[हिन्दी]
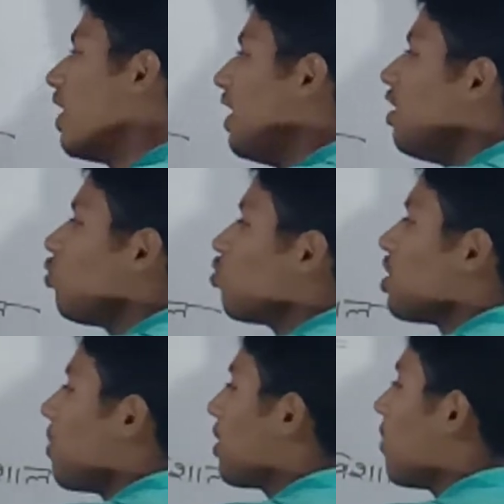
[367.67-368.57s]
है तो
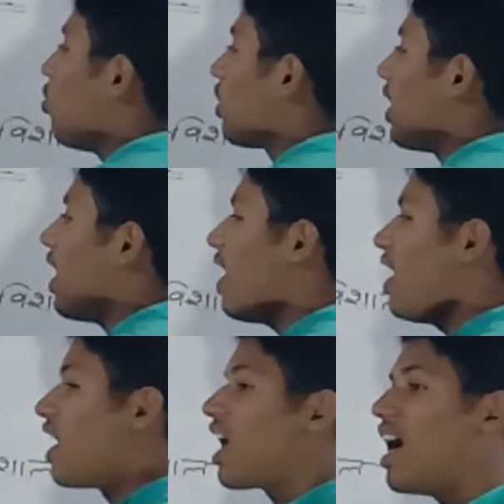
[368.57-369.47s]
उसे हम क्या बोलते हैं
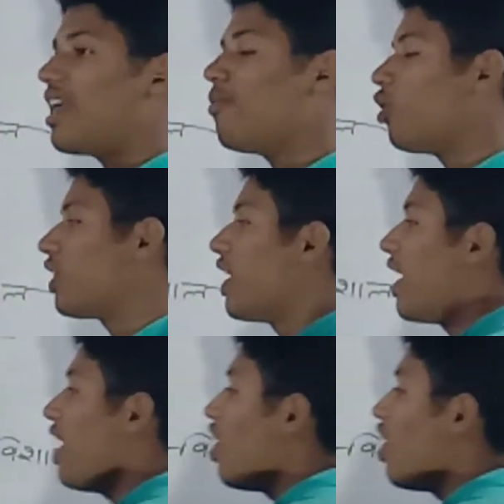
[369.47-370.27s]
खाड़ी बोलते हैं